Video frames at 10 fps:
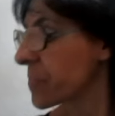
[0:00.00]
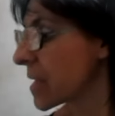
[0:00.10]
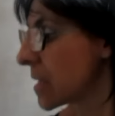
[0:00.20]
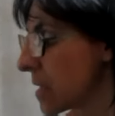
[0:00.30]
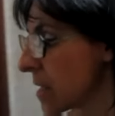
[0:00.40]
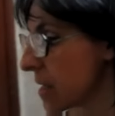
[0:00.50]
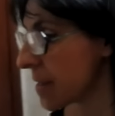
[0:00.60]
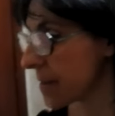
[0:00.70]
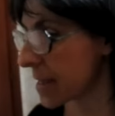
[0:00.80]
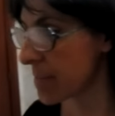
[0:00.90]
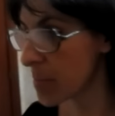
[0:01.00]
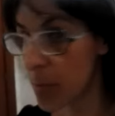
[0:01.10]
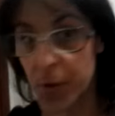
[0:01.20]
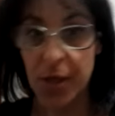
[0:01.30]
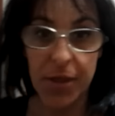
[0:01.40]
y ya mismo
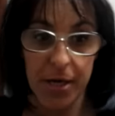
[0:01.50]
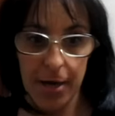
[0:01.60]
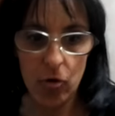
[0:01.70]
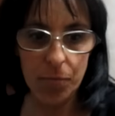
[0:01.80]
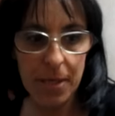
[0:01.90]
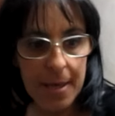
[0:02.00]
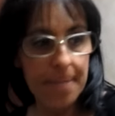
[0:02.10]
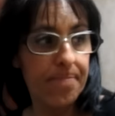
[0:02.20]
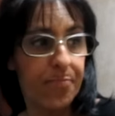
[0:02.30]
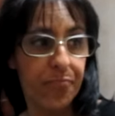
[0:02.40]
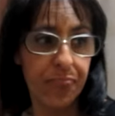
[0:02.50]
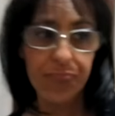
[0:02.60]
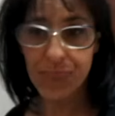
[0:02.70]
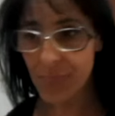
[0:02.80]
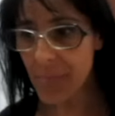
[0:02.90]
empiezo a hacer la comida.
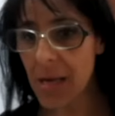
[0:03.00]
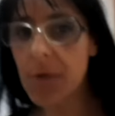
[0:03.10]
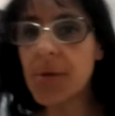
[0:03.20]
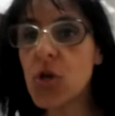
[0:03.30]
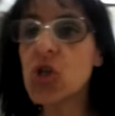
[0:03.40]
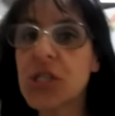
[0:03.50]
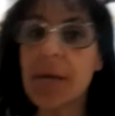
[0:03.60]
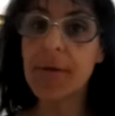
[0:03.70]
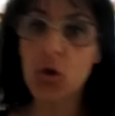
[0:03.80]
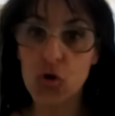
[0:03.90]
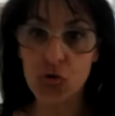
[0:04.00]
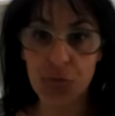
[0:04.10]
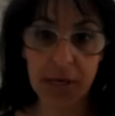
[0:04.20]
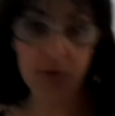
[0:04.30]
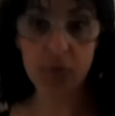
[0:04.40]
El vídeo se está medio
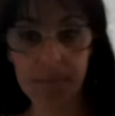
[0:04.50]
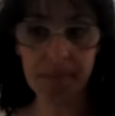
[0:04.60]
subiendo.